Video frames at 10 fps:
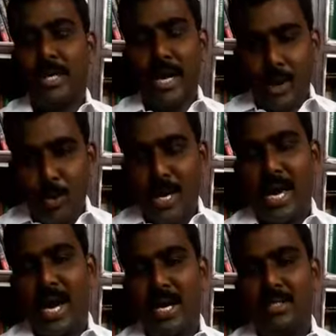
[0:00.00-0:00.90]

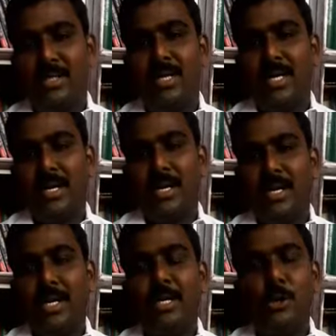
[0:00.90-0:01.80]
எங்களுடைய ஆட்சி
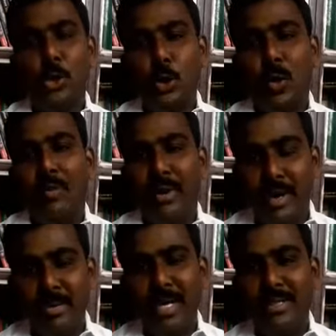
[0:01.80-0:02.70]
இந்துத்துவா
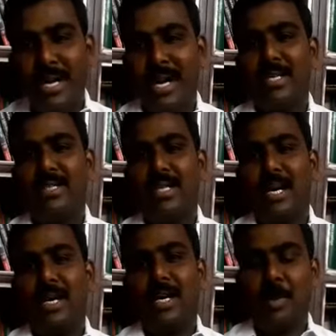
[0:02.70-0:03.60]
வெறிபிடித்த
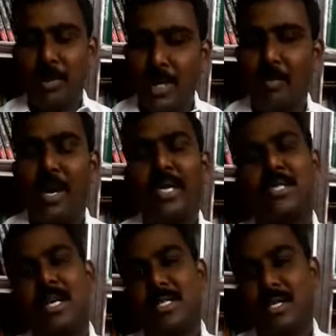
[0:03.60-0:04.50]
ஆட்சிதான் என்பதை
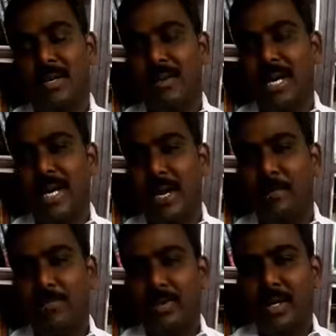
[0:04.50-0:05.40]
பறைசாற்றுகிற வகையில்
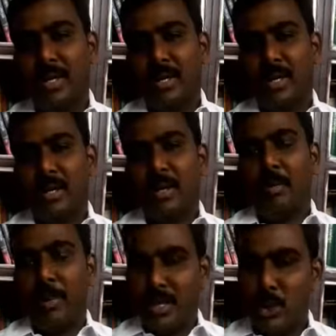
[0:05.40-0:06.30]

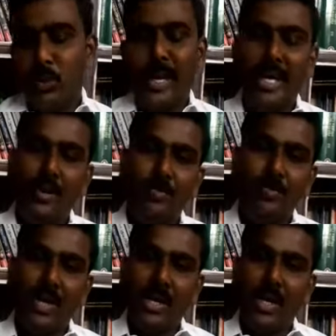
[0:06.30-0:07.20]
பசுவை
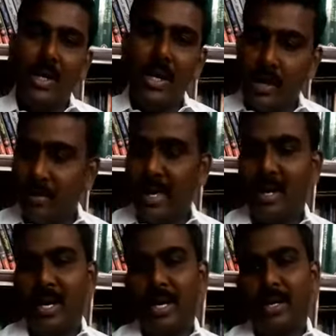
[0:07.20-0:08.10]

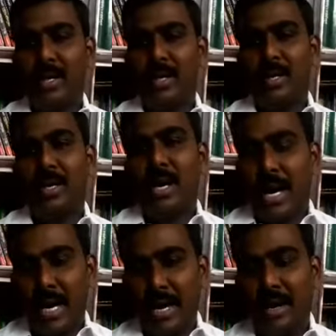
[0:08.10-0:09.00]
எருமைகளை
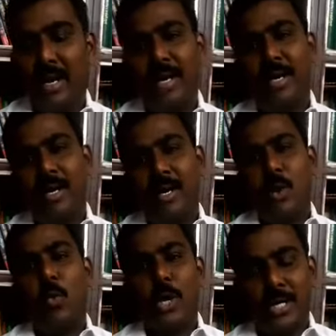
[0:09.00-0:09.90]
காளைகளை
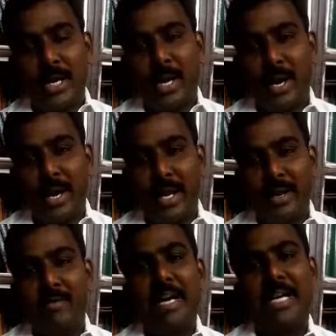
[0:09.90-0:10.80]
ஒட்டகங்களை
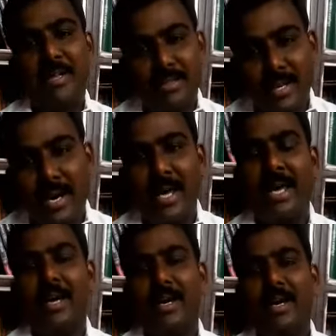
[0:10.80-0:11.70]
வெட்ட தடை
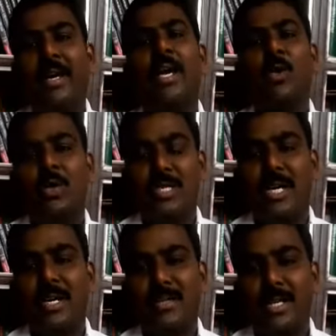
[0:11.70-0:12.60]
என்கிற ஒரு
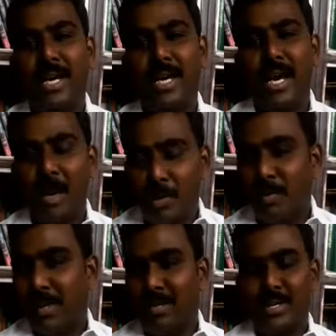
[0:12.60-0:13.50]
சட்டத்தை
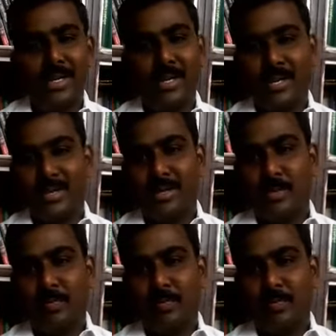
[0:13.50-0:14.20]
அமல்படுத்தி இருக்கிறது